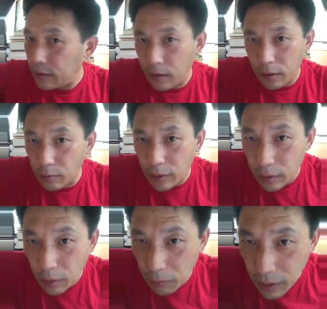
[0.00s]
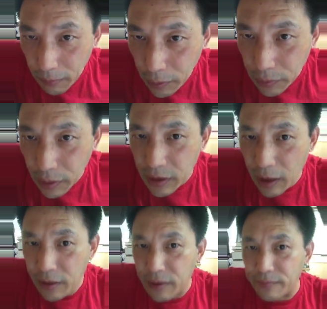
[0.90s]
在共产党国家没有这个
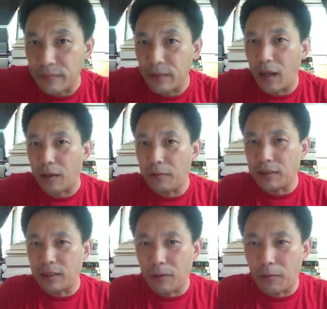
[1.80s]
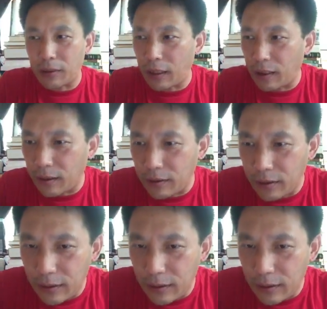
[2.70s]
先例啊。共产党国家呢，